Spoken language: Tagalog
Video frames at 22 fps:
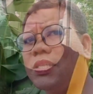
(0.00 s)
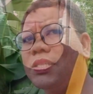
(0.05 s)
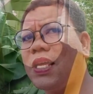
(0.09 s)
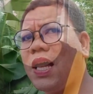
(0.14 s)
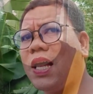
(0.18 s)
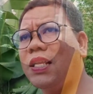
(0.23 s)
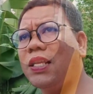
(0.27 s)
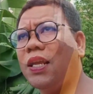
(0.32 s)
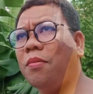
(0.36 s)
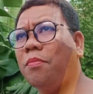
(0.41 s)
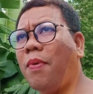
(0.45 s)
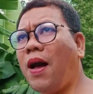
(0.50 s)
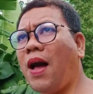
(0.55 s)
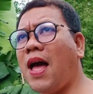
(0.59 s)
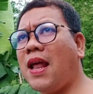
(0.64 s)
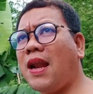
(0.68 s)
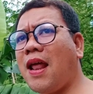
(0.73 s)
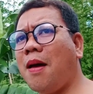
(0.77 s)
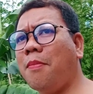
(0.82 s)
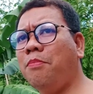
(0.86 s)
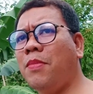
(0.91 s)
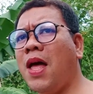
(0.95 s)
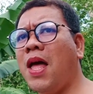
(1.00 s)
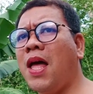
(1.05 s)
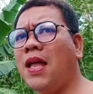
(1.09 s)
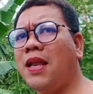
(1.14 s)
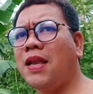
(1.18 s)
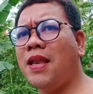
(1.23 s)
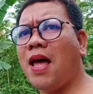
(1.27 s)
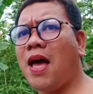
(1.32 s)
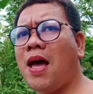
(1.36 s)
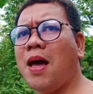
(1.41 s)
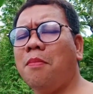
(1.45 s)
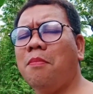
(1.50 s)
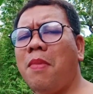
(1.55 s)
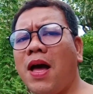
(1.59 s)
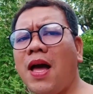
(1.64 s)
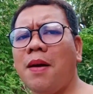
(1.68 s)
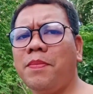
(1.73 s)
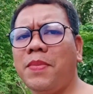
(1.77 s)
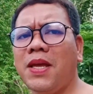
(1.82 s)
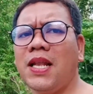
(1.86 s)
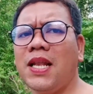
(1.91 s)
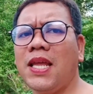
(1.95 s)
sa kanyang pangarap na
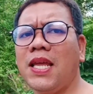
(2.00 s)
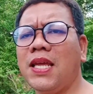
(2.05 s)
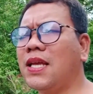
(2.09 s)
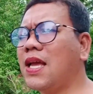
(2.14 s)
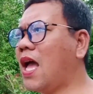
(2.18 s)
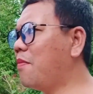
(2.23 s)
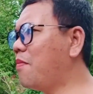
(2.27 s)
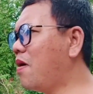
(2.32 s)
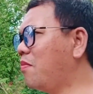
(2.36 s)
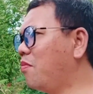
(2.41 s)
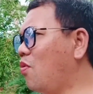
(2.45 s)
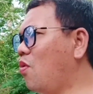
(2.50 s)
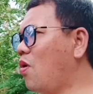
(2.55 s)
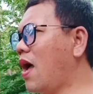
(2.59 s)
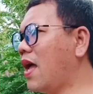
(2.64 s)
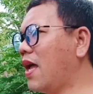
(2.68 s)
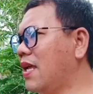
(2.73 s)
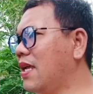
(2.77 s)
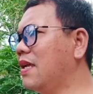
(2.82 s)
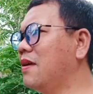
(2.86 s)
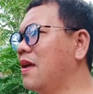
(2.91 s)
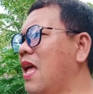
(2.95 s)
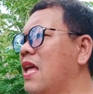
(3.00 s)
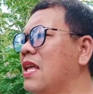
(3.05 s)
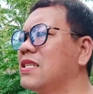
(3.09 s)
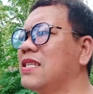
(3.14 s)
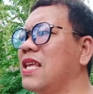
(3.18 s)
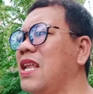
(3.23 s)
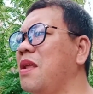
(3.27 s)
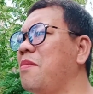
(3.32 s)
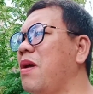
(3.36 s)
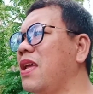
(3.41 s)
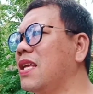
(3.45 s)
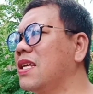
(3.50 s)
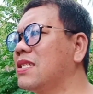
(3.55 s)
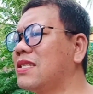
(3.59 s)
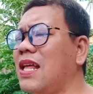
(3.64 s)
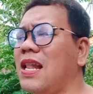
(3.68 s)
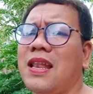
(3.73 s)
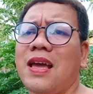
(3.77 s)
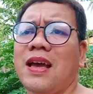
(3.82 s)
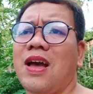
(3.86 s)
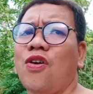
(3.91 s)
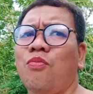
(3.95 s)
makapiling habang buhay. Sana may
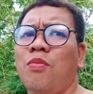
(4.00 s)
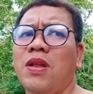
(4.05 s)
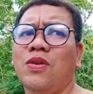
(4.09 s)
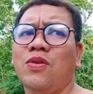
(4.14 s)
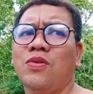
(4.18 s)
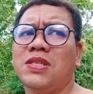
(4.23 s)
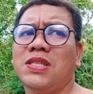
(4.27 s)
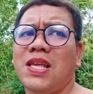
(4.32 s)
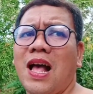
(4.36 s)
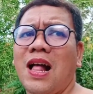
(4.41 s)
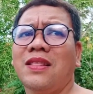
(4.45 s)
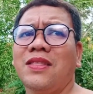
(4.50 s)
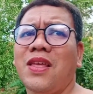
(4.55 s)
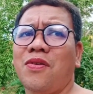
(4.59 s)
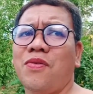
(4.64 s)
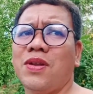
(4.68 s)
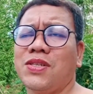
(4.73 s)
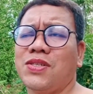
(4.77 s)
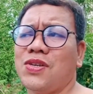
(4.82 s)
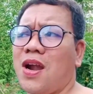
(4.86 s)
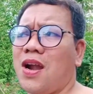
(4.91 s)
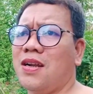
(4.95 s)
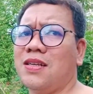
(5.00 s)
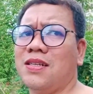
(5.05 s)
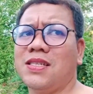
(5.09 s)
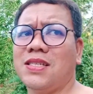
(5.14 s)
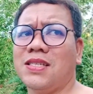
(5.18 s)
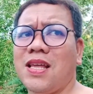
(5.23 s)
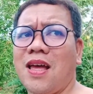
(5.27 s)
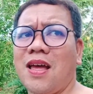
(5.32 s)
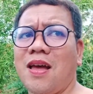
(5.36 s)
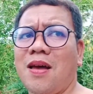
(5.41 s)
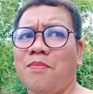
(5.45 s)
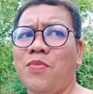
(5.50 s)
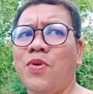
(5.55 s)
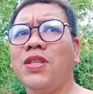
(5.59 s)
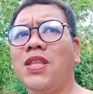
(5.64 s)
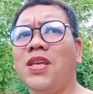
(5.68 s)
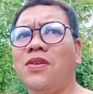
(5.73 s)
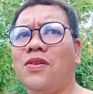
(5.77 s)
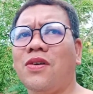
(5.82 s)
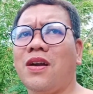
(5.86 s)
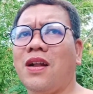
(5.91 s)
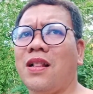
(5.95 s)
kasal na nga umano si Alden Richards sa Pretty
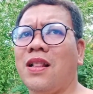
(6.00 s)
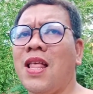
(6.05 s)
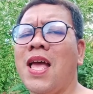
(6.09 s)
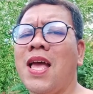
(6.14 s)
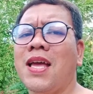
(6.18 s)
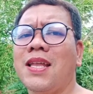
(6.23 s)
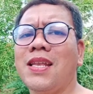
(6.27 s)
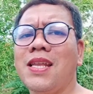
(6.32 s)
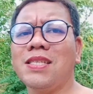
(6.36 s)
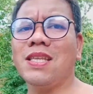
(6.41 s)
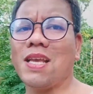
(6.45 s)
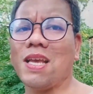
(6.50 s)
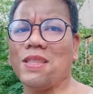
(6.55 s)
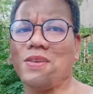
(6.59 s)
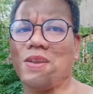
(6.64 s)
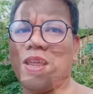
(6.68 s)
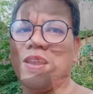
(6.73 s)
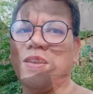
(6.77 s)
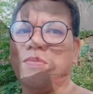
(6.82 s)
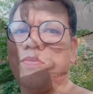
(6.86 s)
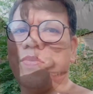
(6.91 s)
Girl na si Catherine